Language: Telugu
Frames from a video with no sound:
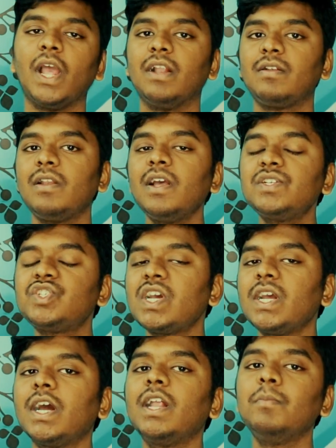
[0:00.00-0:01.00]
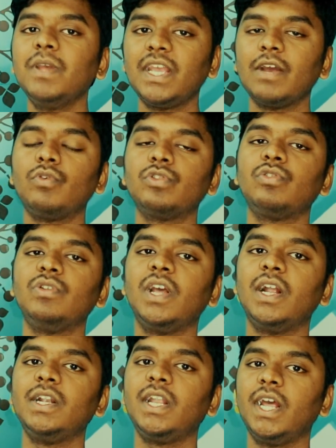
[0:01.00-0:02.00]
అండ్ క్లిక్ చేయగానే మీకు
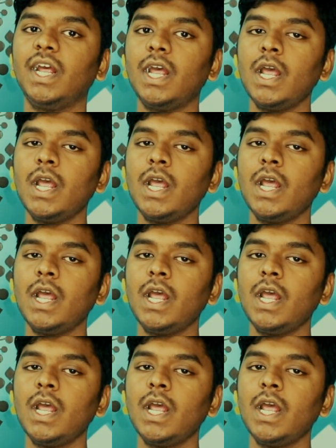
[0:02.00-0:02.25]
ఏమవుతుంది అంటే